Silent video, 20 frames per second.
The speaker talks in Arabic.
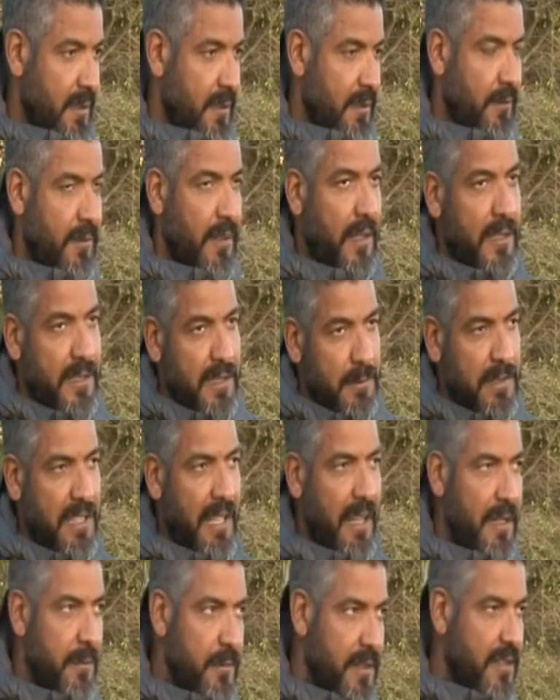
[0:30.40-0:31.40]
فدي
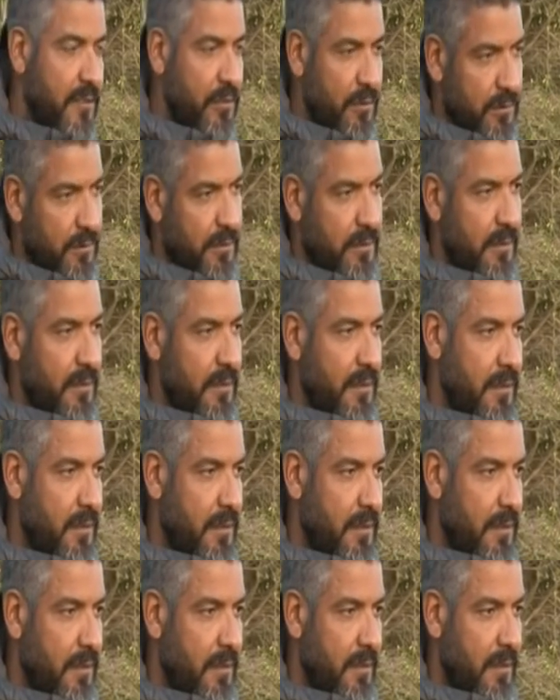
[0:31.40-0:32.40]
بتعلمنا دروس
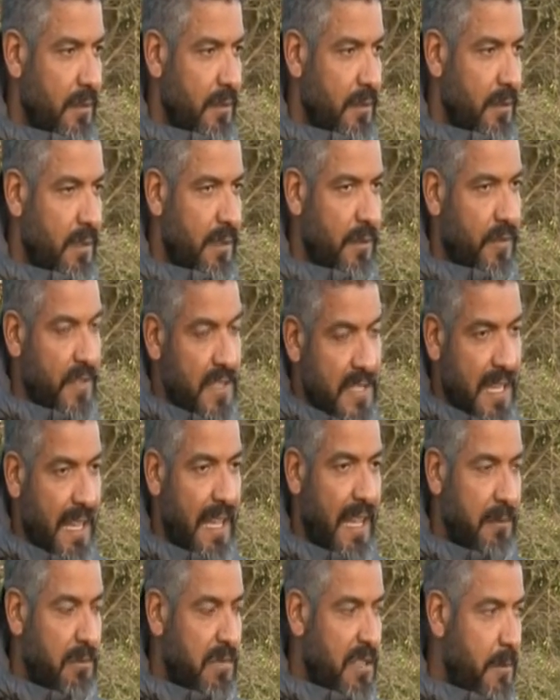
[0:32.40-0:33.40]
ان في
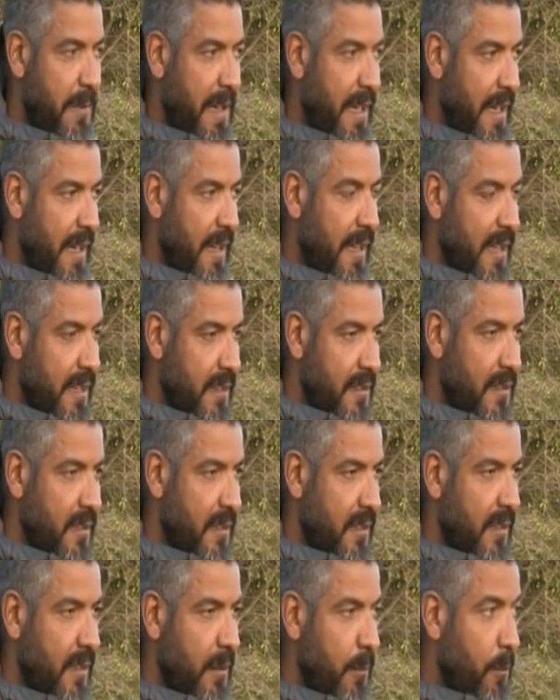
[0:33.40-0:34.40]
ساعات بتبقى حاجات
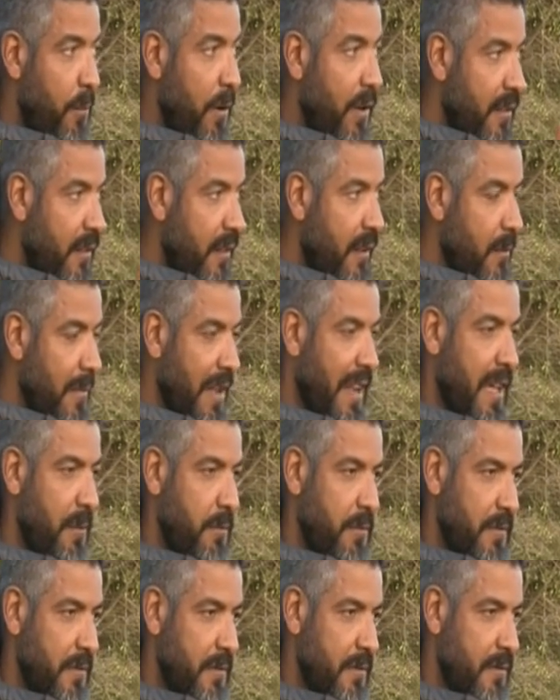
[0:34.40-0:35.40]
بره الملعب
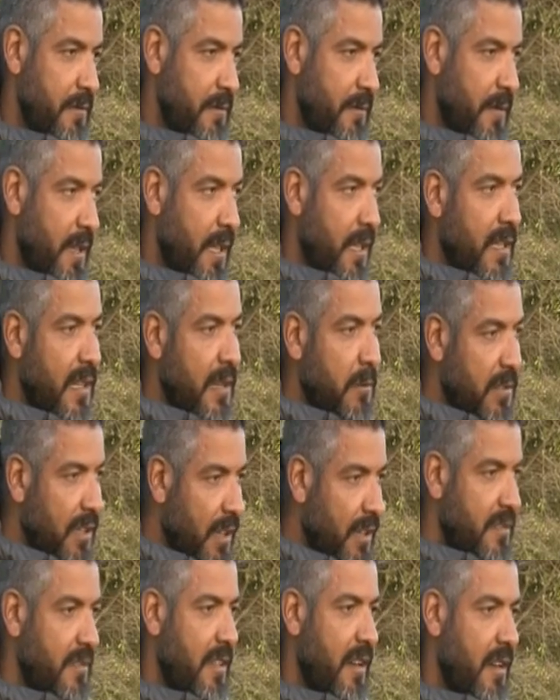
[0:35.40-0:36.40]
هي اللي
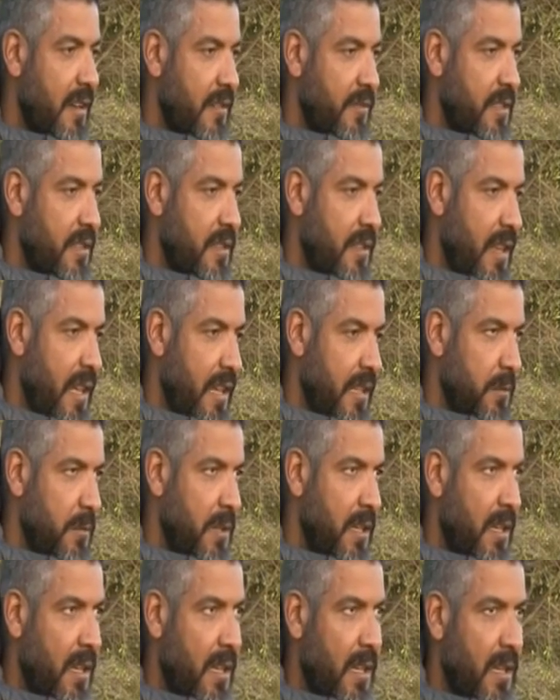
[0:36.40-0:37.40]
بتاثر على نفسيه اللعيب
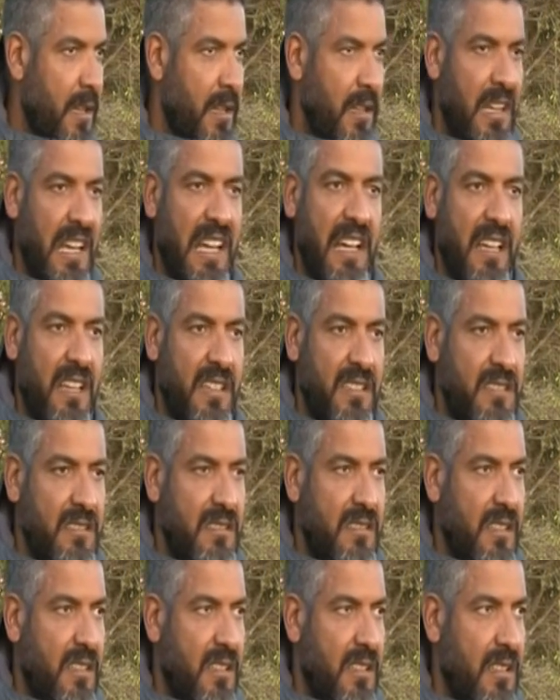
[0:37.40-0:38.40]
حاجات
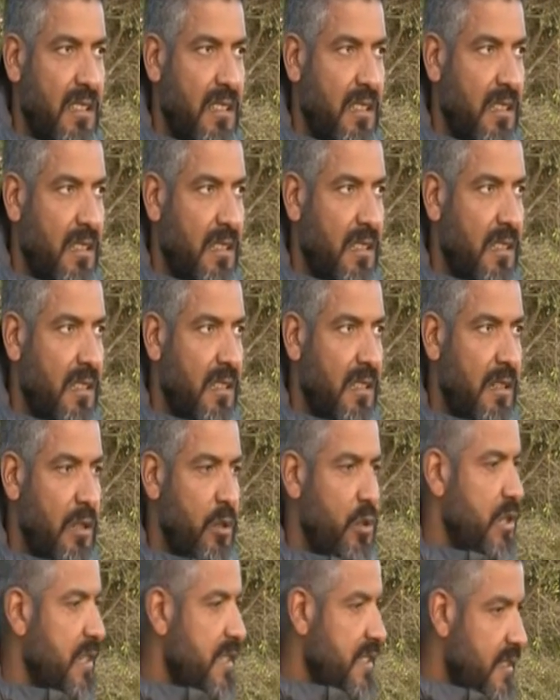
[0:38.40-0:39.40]

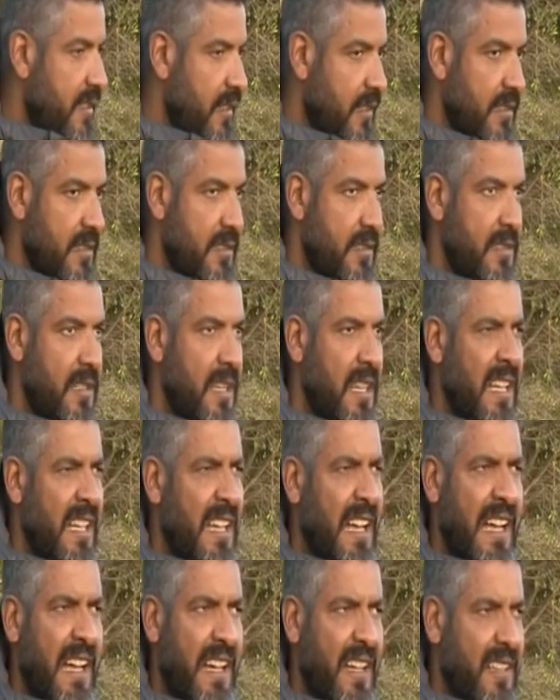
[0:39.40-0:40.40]
لوجيستكس
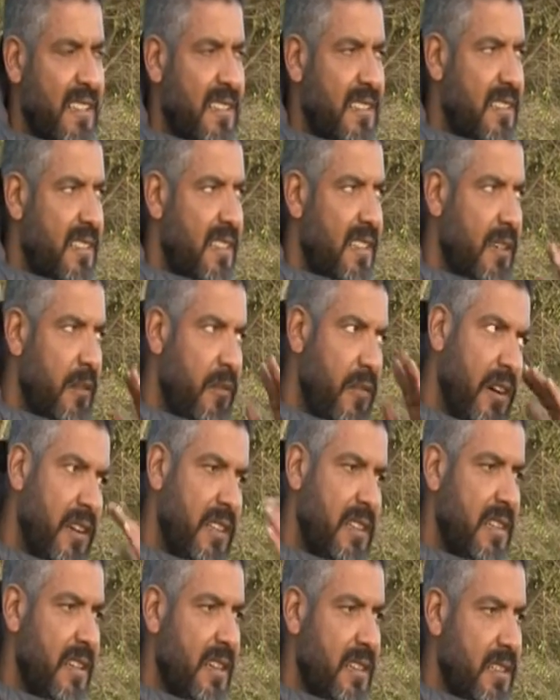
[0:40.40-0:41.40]
آه، حاجات آه، فاق
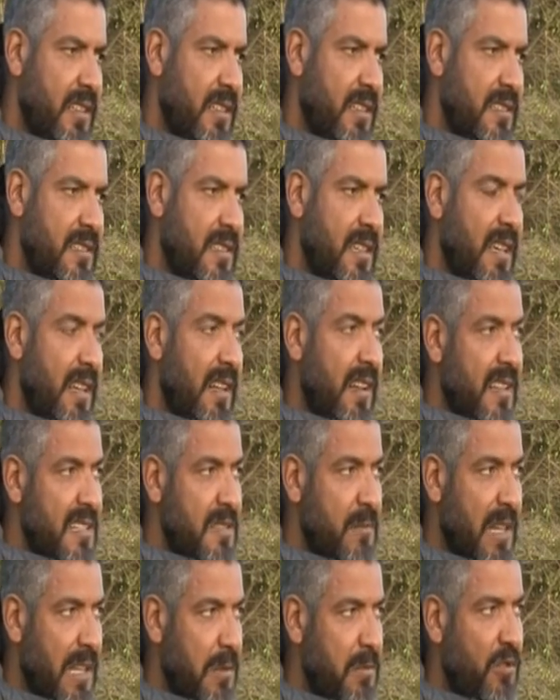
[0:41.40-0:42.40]
تركيز
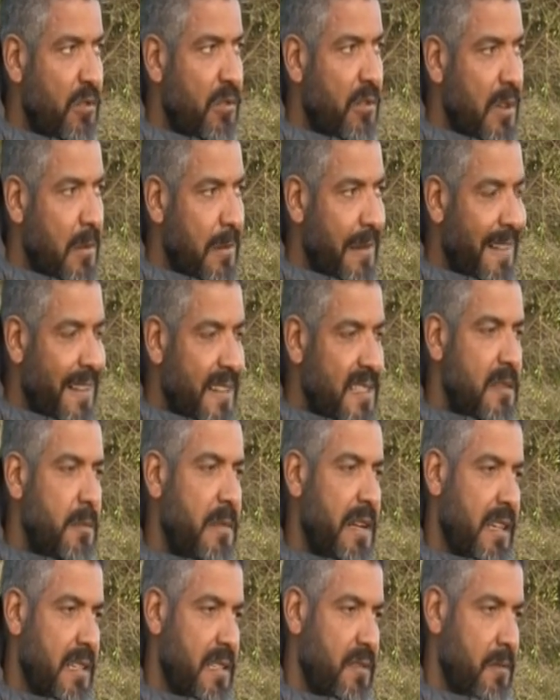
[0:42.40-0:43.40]
لازم لعيب الكوره يبقى نازل
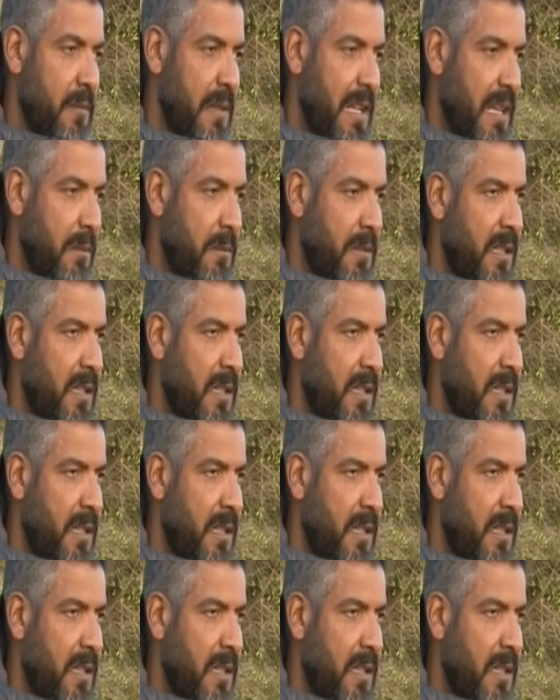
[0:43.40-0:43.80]
مركز في الملعب